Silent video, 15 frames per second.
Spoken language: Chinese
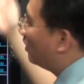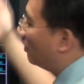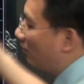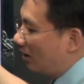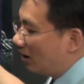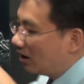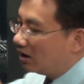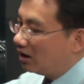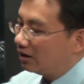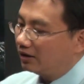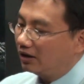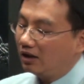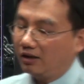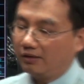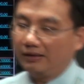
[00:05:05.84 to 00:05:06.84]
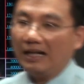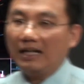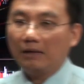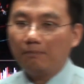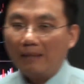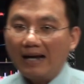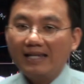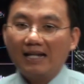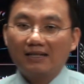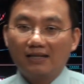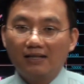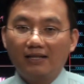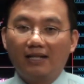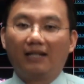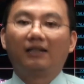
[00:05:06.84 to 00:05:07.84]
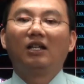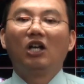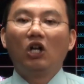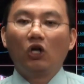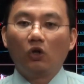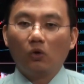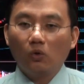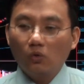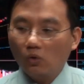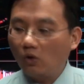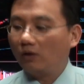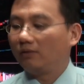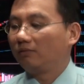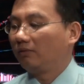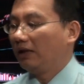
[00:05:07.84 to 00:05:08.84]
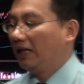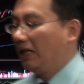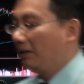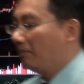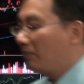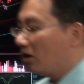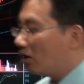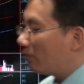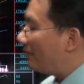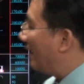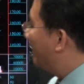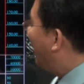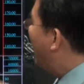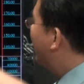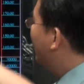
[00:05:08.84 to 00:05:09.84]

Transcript: 有任何的很大的败相之前，如果你没有买台